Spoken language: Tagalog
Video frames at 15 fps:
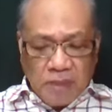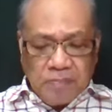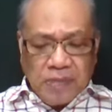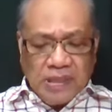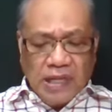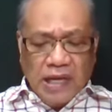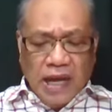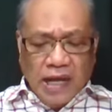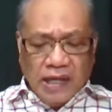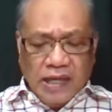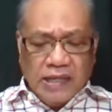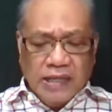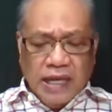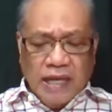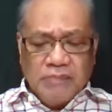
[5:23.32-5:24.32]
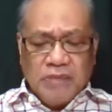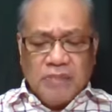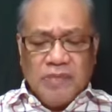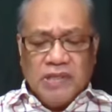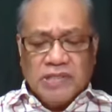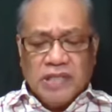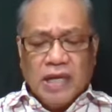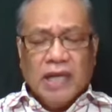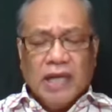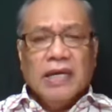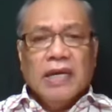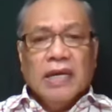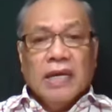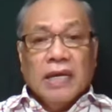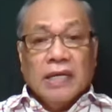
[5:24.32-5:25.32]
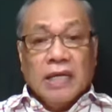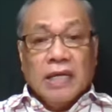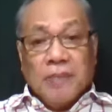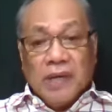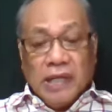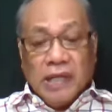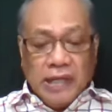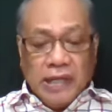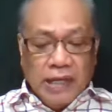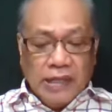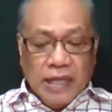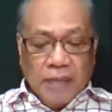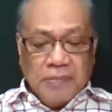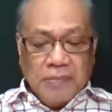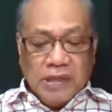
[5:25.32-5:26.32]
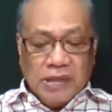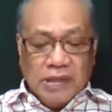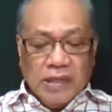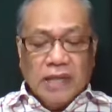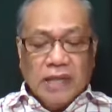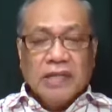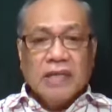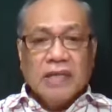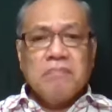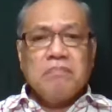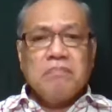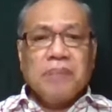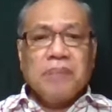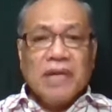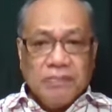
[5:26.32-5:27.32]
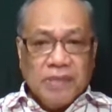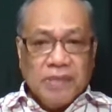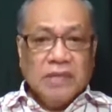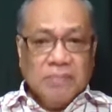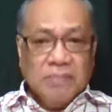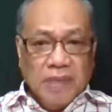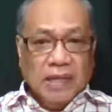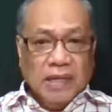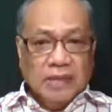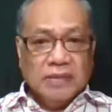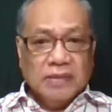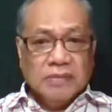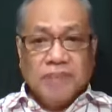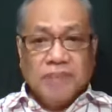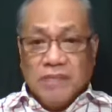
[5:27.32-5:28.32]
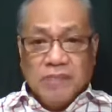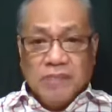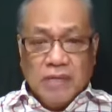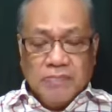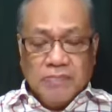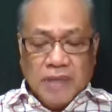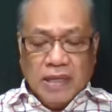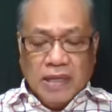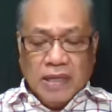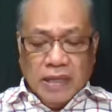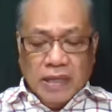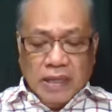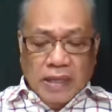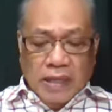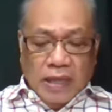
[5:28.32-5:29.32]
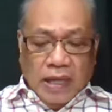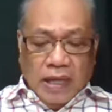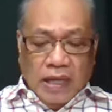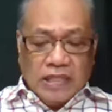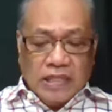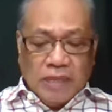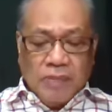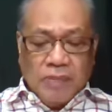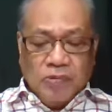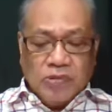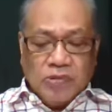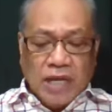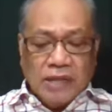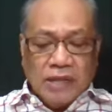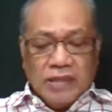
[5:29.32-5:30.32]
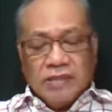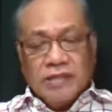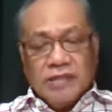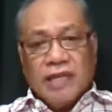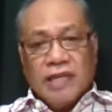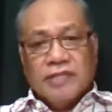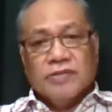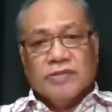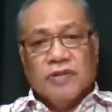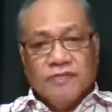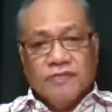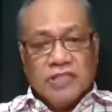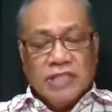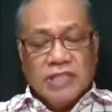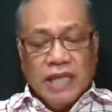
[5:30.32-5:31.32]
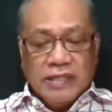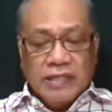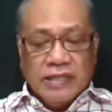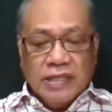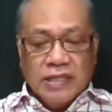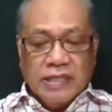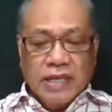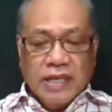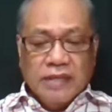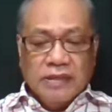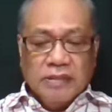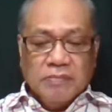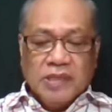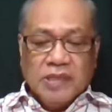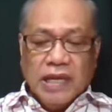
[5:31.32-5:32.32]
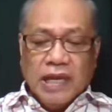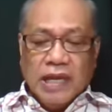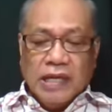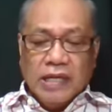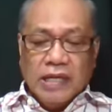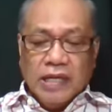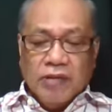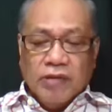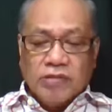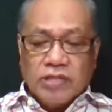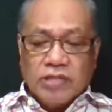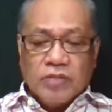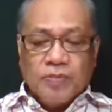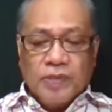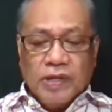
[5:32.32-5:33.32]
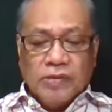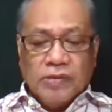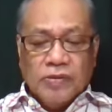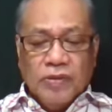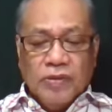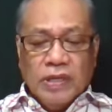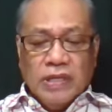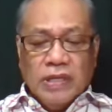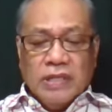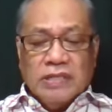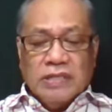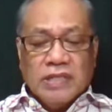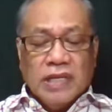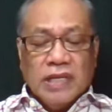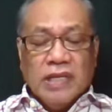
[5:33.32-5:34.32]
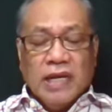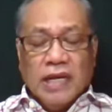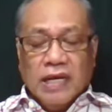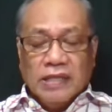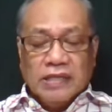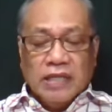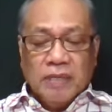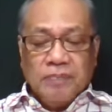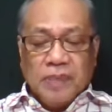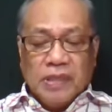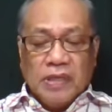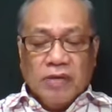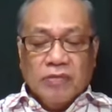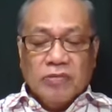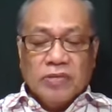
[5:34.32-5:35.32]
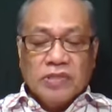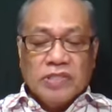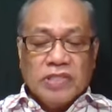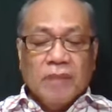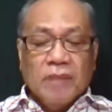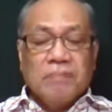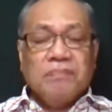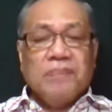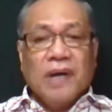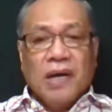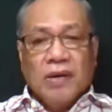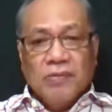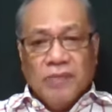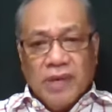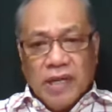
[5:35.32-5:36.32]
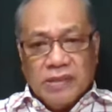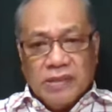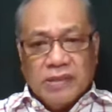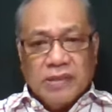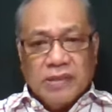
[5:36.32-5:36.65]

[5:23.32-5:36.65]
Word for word: panalangin ay mabisa kapag ginagamit natin paiba-iba. Paiba-iba. Ang sabi po sa ating teksto, verse 18, again, manalangin kayo sa Espiritu sa lahat ng panahon, sa bawat